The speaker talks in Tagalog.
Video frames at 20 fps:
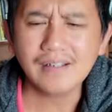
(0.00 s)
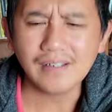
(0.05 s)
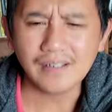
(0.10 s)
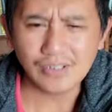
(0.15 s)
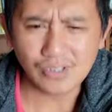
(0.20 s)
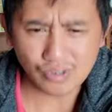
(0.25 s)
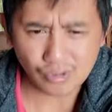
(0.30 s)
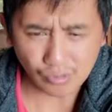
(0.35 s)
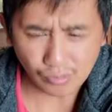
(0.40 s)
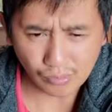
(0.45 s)

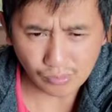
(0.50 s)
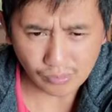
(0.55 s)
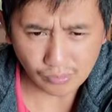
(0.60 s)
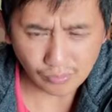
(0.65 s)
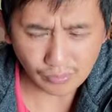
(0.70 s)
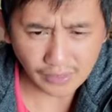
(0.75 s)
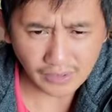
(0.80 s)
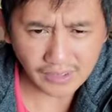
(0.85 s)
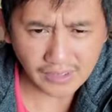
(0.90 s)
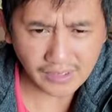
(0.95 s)
he is
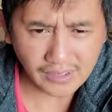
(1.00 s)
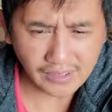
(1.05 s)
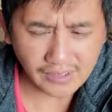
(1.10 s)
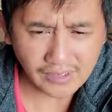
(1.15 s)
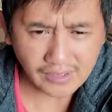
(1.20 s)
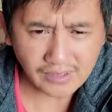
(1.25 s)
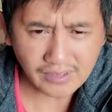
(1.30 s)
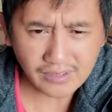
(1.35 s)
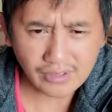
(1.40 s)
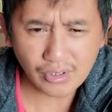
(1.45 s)

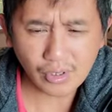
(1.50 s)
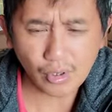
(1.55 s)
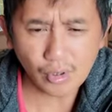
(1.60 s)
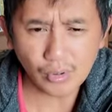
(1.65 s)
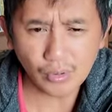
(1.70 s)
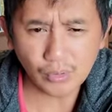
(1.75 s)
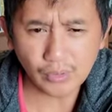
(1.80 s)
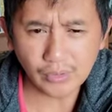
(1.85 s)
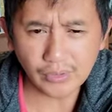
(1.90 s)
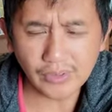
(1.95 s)
already
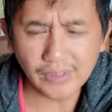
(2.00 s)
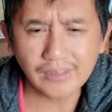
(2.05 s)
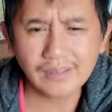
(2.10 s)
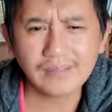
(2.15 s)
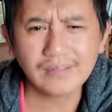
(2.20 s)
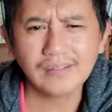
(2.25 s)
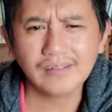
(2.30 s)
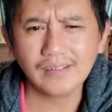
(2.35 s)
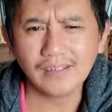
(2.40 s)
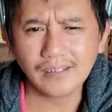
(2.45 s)
called
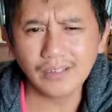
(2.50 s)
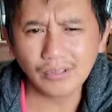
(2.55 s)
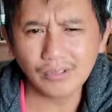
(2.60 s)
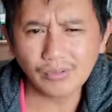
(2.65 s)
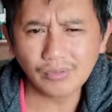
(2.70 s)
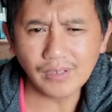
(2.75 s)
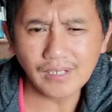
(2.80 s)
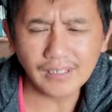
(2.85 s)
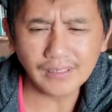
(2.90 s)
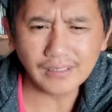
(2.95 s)
dati
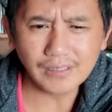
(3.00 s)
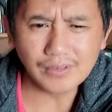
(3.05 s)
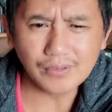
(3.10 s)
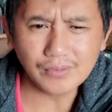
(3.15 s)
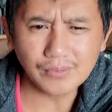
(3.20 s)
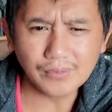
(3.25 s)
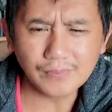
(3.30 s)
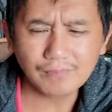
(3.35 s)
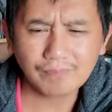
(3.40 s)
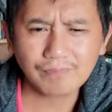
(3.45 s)
ko na
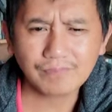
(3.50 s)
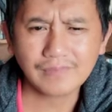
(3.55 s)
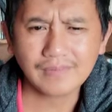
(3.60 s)
tayo